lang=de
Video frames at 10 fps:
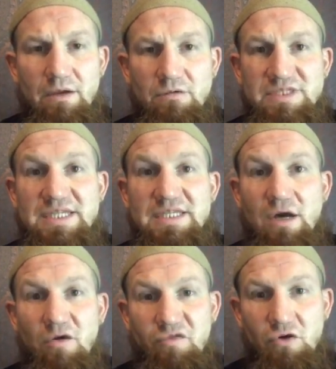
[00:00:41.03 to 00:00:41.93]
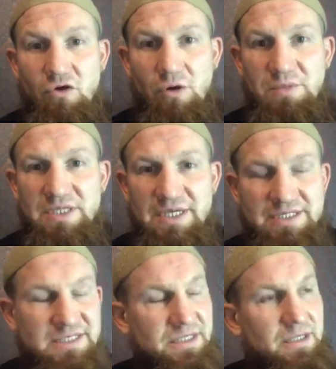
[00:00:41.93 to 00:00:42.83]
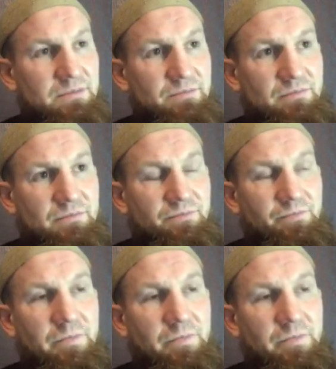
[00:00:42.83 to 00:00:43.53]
und sind darauf gekommen, dass, ähm,